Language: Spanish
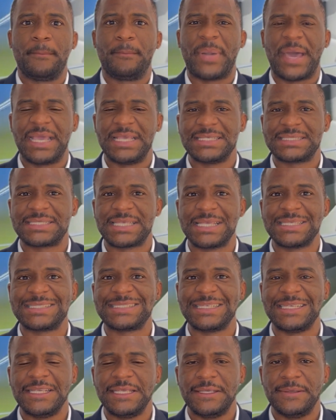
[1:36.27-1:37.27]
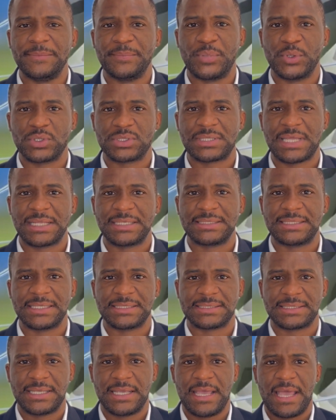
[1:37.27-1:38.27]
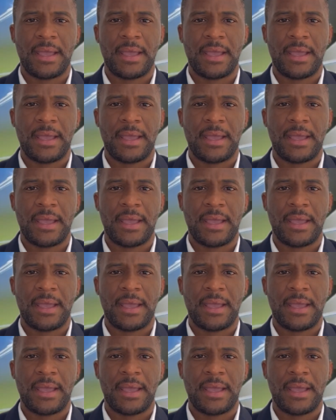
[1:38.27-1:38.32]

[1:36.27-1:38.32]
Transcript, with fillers: países importantes.